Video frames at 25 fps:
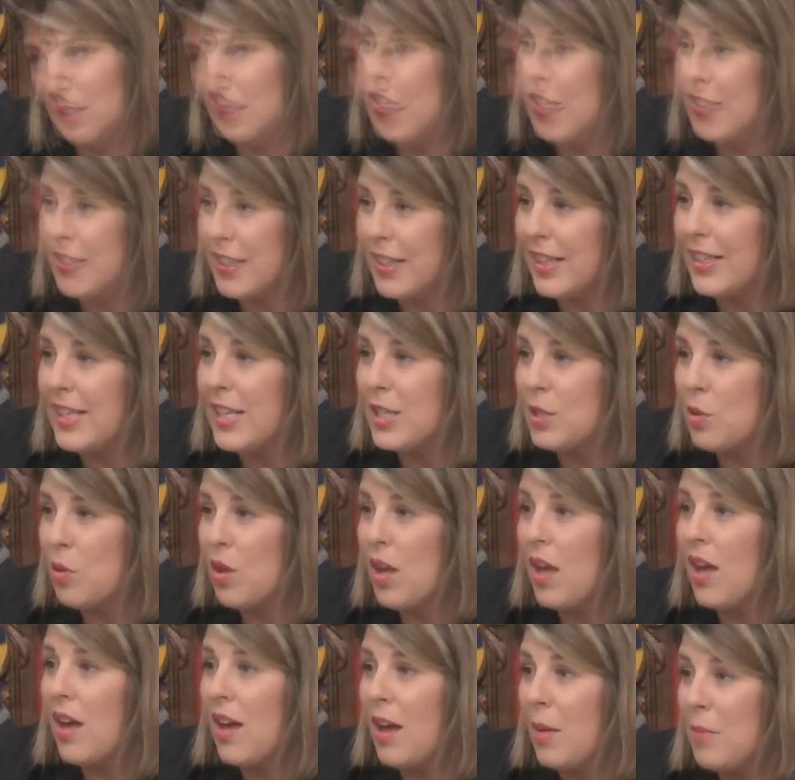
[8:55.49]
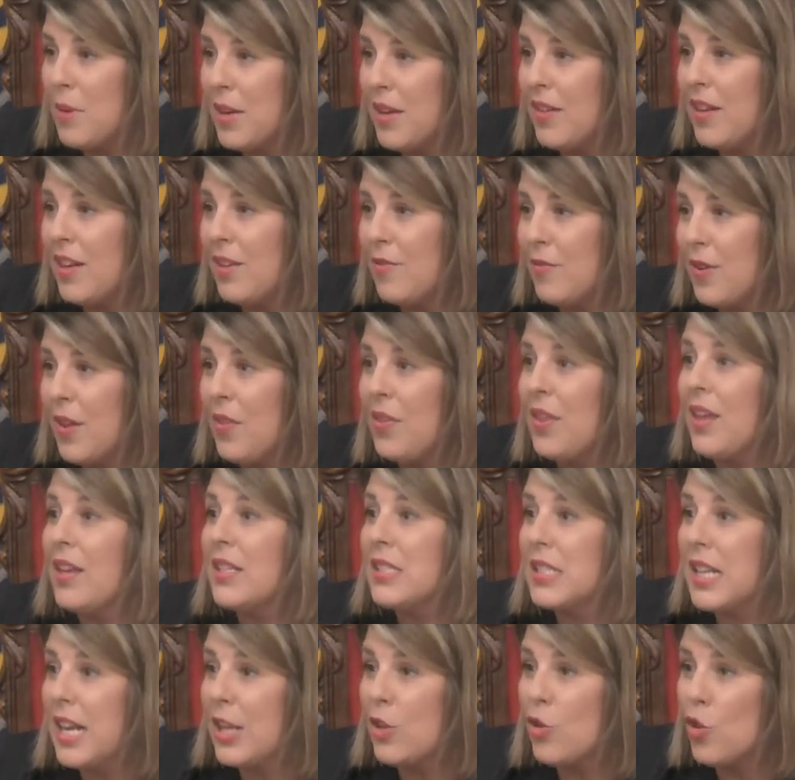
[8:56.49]
Cartagena es ciudad amiga de la infancia
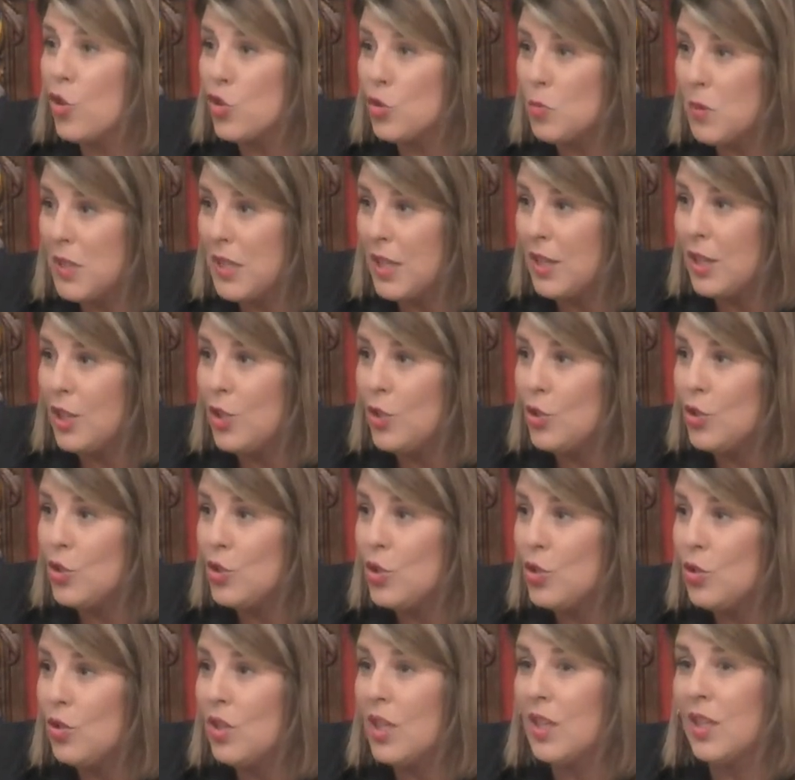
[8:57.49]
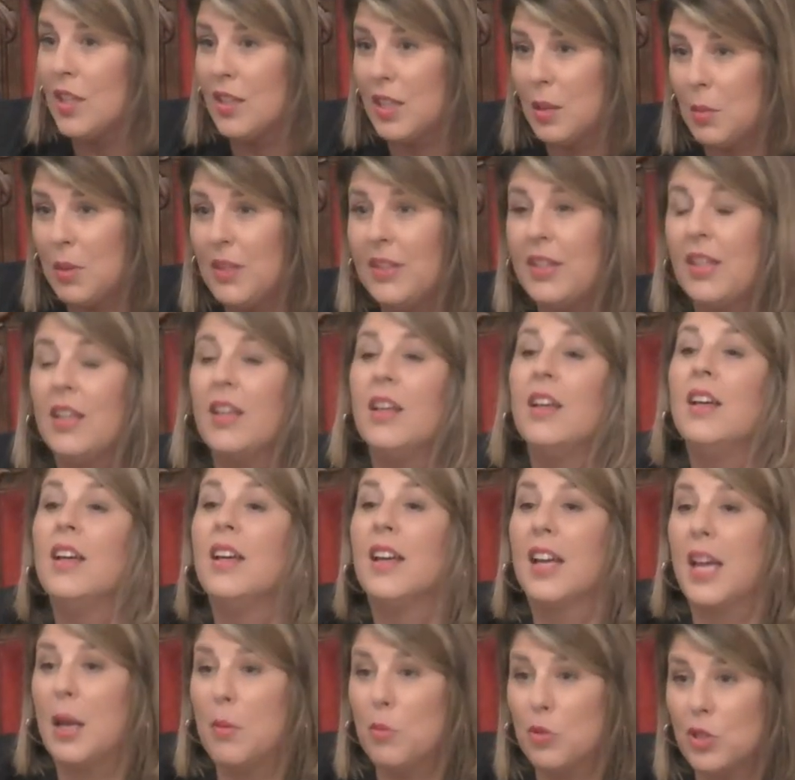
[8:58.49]
desde el año 2018. Recientemente
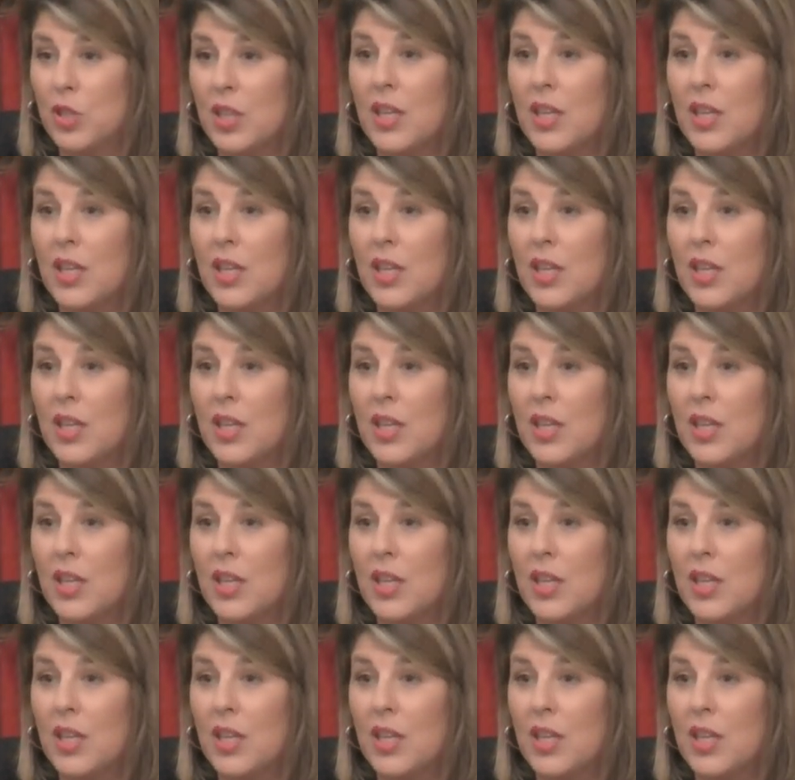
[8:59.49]
hemos